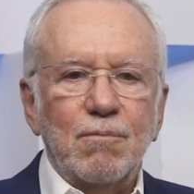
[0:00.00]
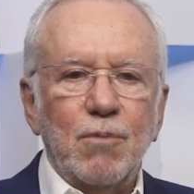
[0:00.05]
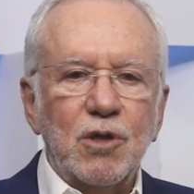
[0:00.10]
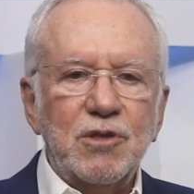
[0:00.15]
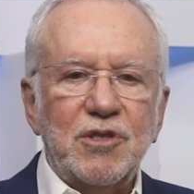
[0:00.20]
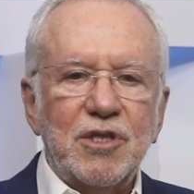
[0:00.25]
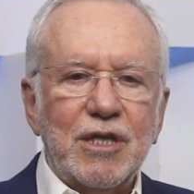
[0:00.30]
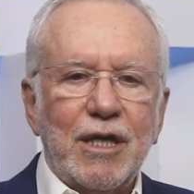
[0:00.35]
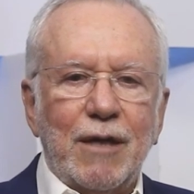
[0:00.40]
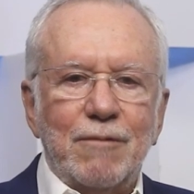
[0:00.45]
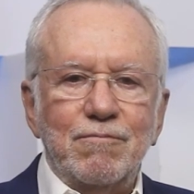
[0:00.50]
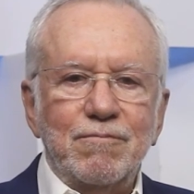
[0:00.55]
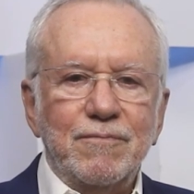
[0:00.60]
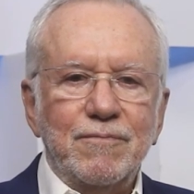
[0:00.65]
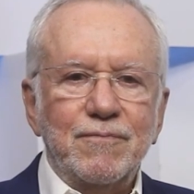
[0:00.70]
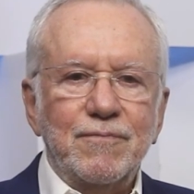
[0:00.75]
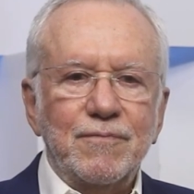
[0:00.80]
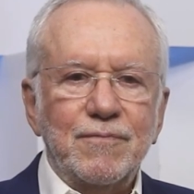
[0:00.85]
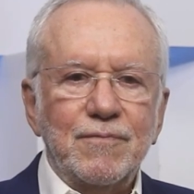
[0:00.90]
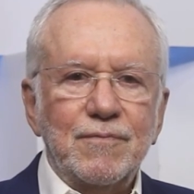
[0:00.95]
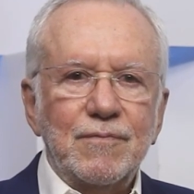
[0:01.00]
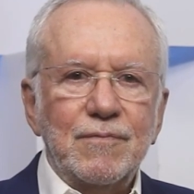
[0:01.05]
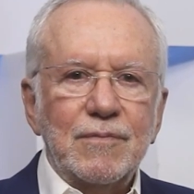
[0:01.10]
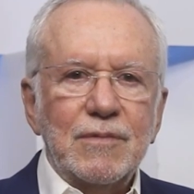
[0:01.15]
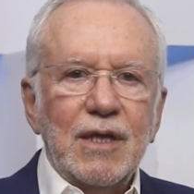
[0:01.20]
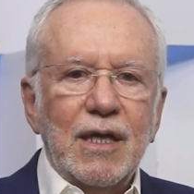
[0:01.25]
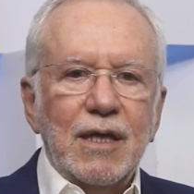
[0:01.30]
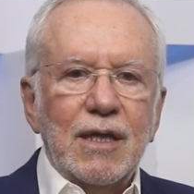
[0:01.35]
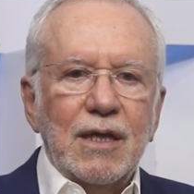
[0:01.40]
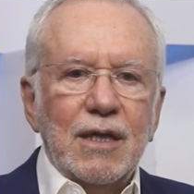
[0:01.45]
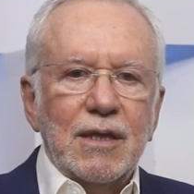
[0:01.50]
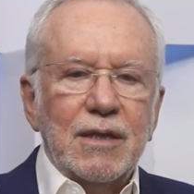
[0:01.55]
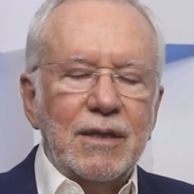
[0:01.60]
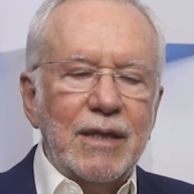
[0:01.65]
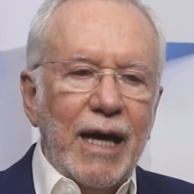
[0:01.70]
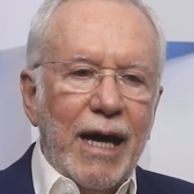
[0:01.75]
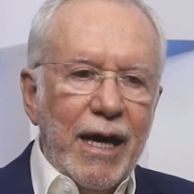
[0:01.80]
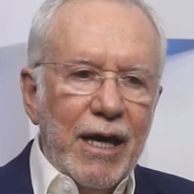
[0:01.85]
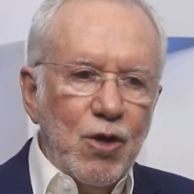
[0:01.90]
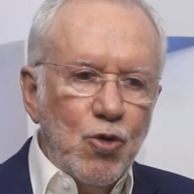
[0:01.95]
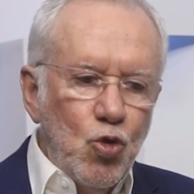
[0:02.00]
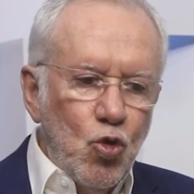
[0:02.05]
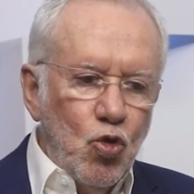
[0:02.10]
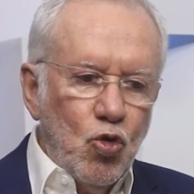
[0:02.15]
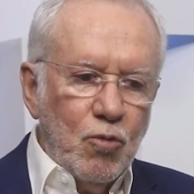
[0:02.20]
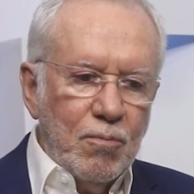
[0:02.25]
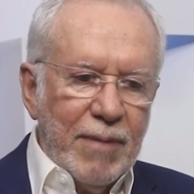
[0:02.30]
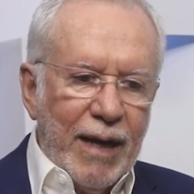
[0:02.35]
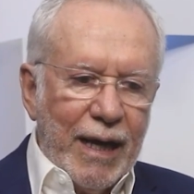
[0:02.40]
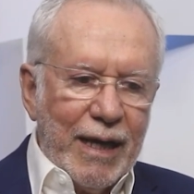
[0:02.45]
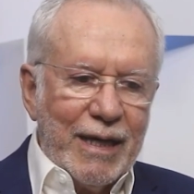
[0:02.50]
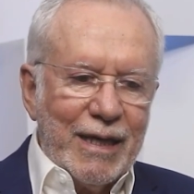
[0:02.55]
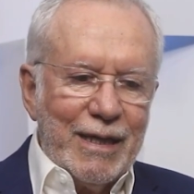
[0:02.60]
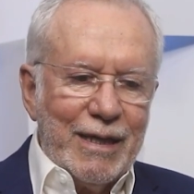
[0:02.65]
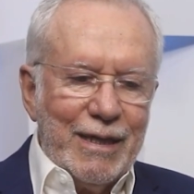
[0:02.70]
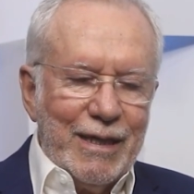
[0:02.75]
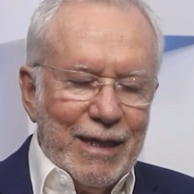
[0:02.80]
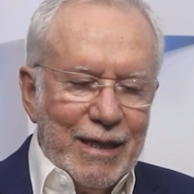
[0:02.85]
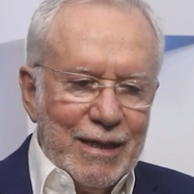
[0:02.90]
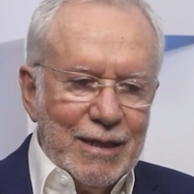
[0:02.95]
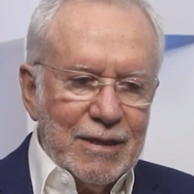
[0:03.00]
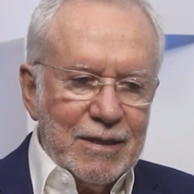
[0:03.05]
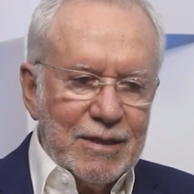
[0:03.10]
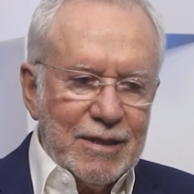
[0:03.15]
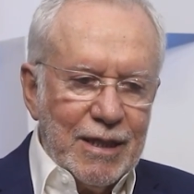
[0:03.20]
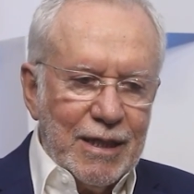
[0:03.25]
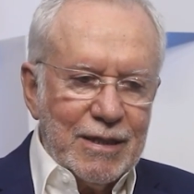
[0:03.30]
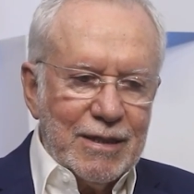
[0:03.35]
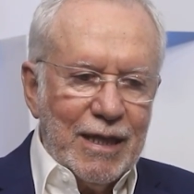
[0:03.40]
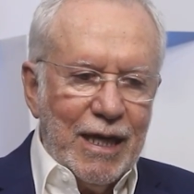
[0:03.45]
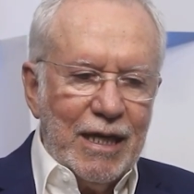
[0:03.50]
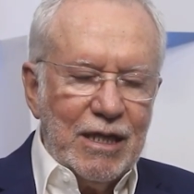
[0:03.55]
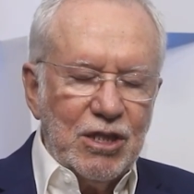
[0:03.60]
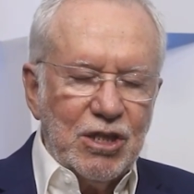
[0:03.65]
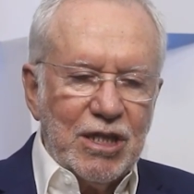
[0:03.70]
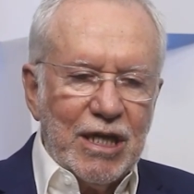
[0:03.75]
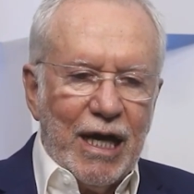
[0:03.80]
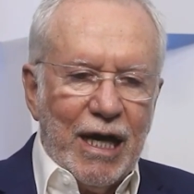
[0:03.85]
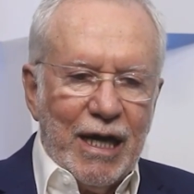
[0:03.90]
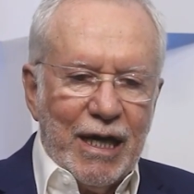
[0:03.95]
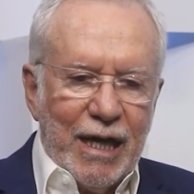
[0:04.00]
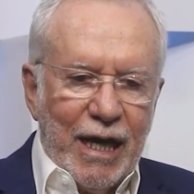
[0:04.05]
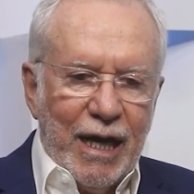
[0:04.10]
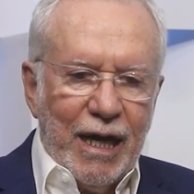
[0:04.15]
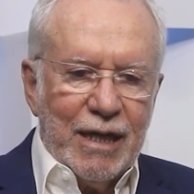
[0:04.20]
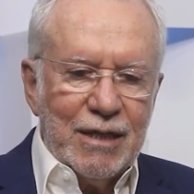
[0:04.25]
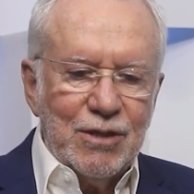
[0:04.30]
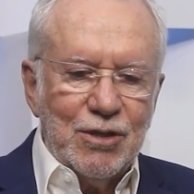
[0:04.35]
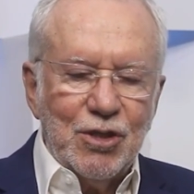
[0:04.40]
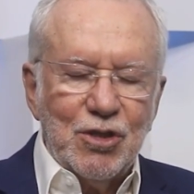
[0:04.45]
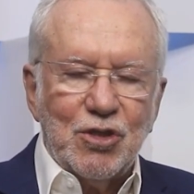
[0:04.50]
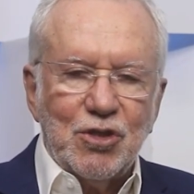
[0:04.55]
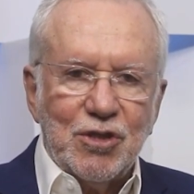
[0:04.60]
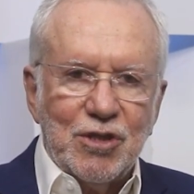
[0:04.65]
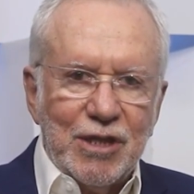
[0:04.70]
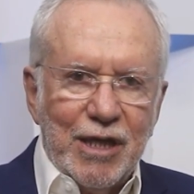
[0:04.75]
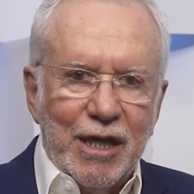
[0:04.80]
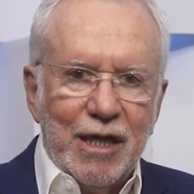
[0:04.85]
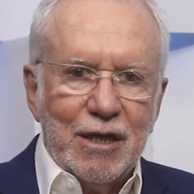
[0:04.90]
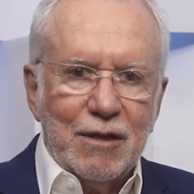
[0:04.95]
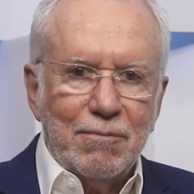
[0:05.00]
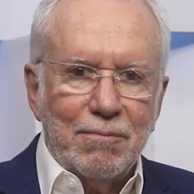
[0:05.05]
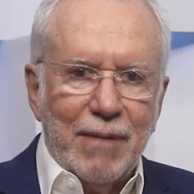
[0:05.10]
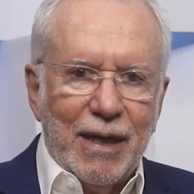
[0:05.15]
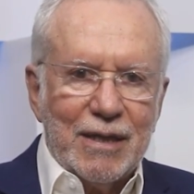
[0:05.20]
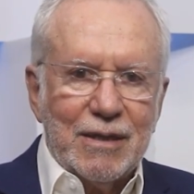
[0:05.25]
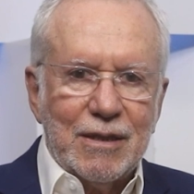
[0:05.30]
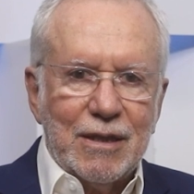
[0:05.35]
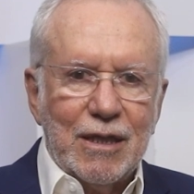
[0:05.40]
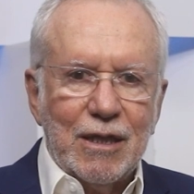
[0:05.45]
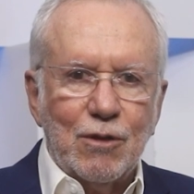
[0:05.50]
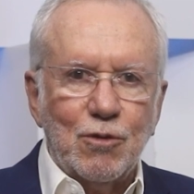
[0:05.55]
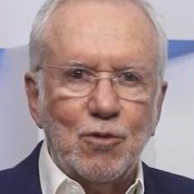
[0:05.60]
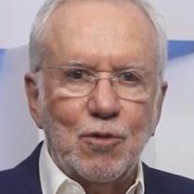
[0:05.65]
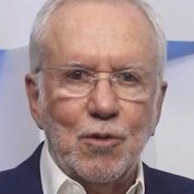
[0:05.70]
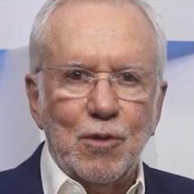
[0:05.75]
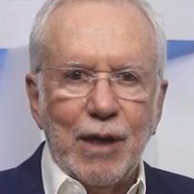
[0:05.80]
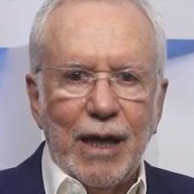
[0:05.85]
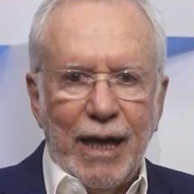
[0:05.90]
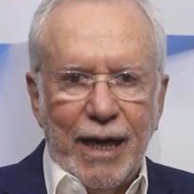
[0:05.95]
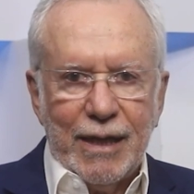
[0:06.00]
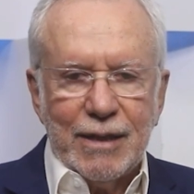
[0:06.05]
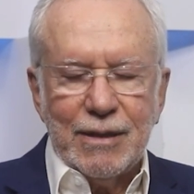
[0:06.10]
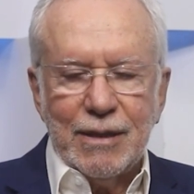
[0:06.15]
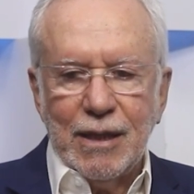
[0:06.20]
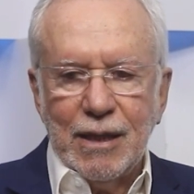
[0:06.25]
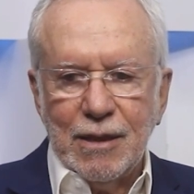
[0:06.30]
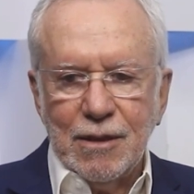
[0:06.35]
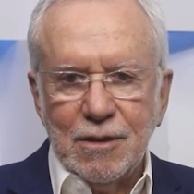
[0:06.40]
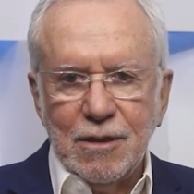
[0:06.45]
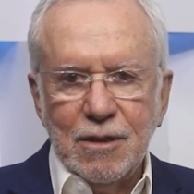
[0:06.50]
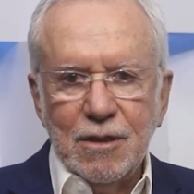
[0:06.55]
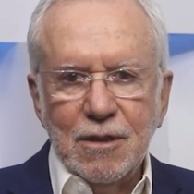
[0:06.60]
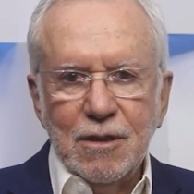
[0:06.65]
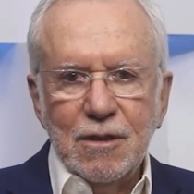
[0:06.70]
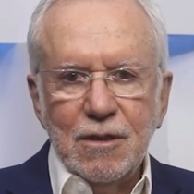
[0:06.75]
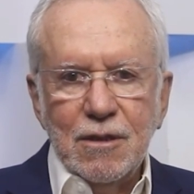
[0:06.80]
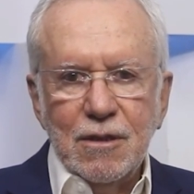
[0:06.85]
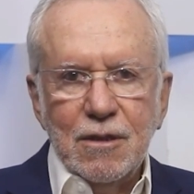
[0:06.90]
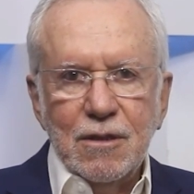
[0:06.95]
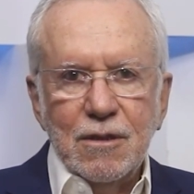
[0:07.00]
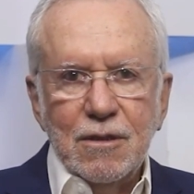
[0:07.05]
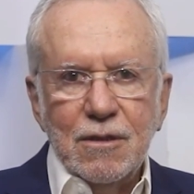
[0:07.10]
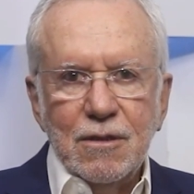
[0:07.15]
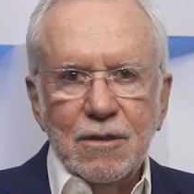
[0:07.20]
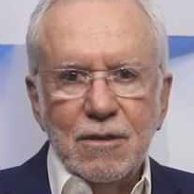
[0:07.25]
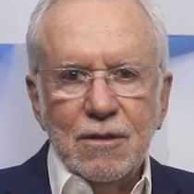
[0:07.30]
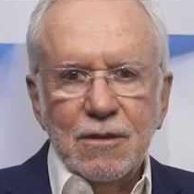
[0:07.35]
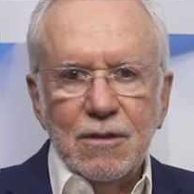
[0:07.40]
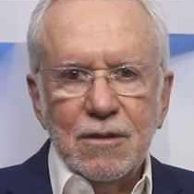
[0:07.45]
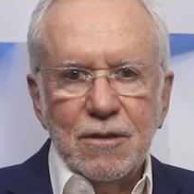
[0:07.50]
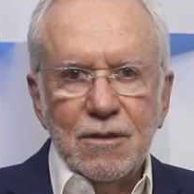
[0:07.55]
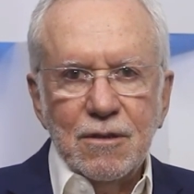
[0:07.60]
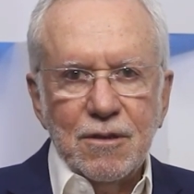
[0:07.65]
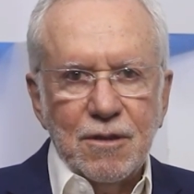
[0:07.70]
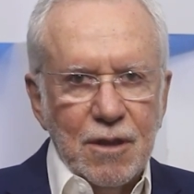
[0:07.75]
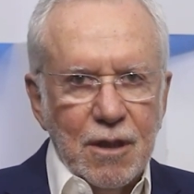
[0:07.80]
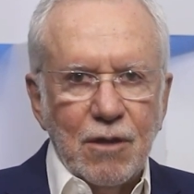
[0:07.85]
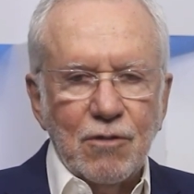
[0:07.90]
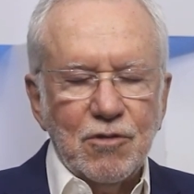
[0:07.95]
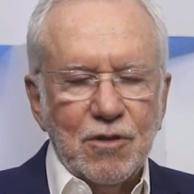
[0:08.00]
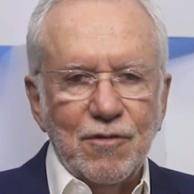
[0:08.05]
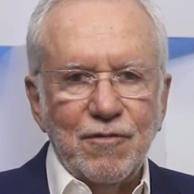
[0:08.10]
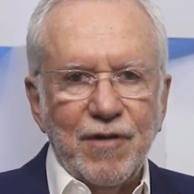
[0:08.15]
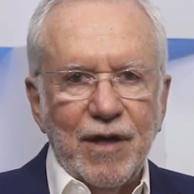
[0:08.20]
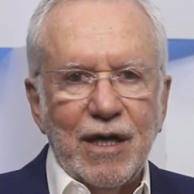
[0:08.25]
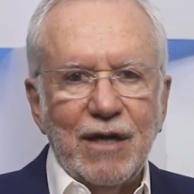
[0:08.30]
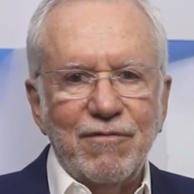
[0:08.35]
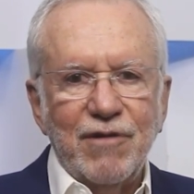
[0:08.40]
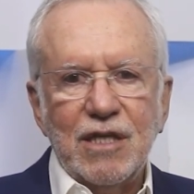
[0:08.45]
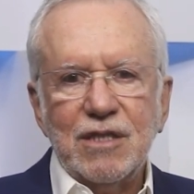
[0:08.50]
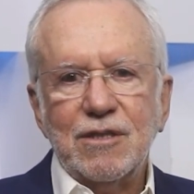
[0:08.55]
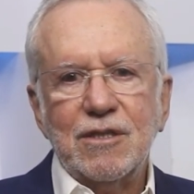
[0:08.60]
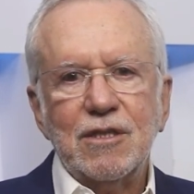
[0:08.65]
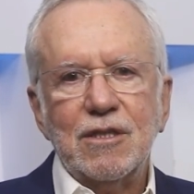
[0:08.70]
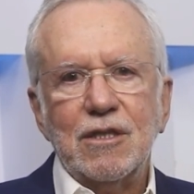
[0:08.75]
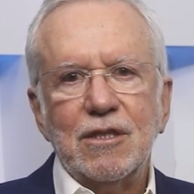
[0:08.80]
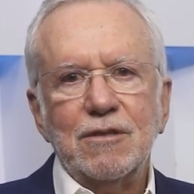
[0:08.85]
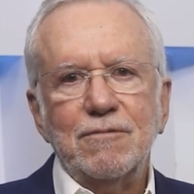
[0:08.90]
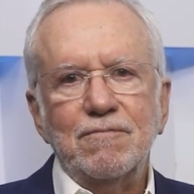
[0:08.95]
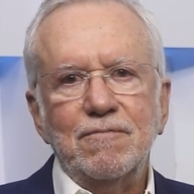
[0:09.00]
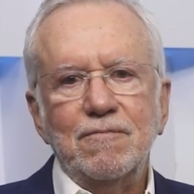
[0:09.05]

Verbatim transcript: Bom dia. Nenhuma criança deixará de ser matriculada se não tiver a vacina.